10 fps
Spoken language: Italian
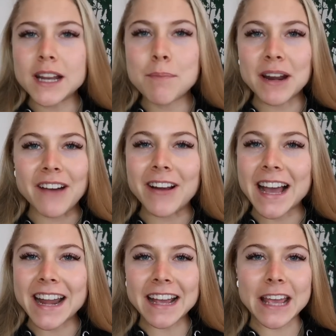Quindi per
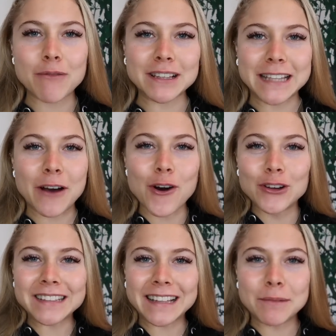cavalcare anche questa
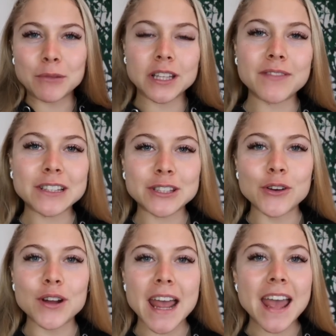onda di
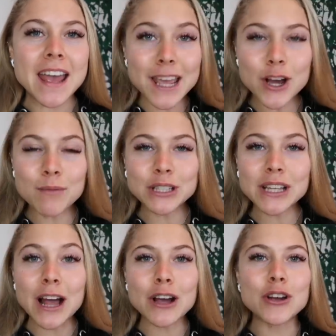motivazione
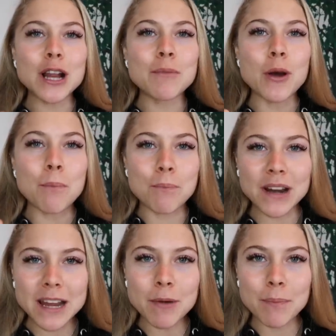incomincerà con il mio
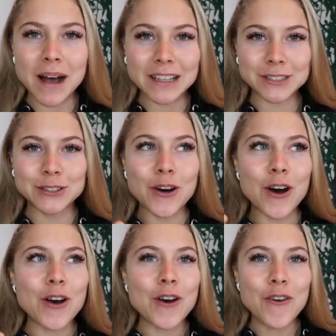primo
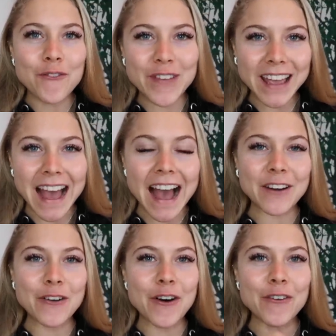pasto
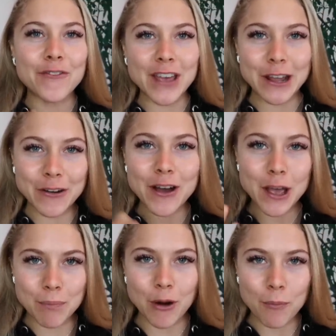vegano
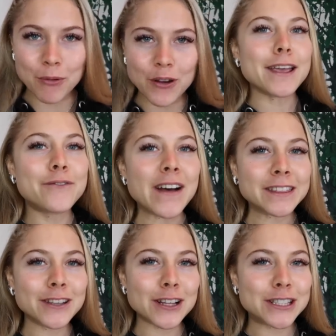vero e proprio.
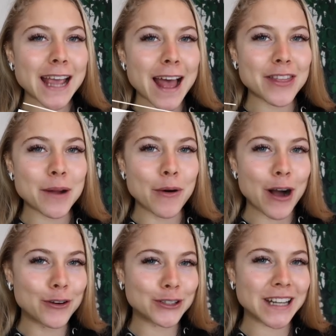Infatti oggi andremo
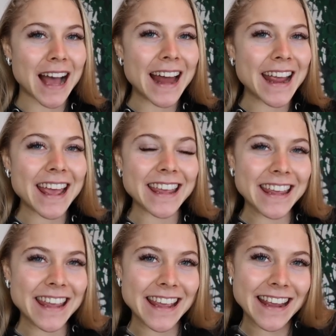a cucinare
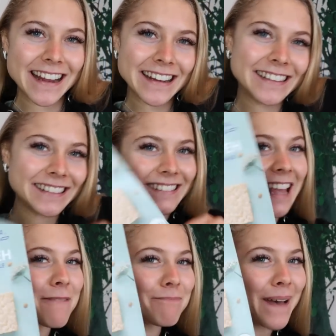il
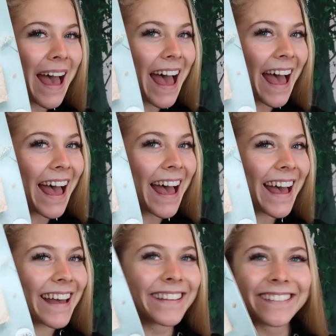
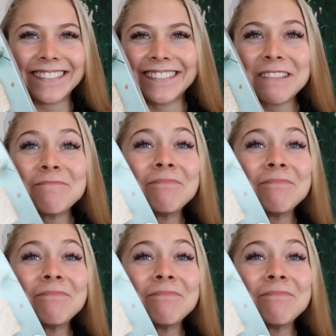tempeh!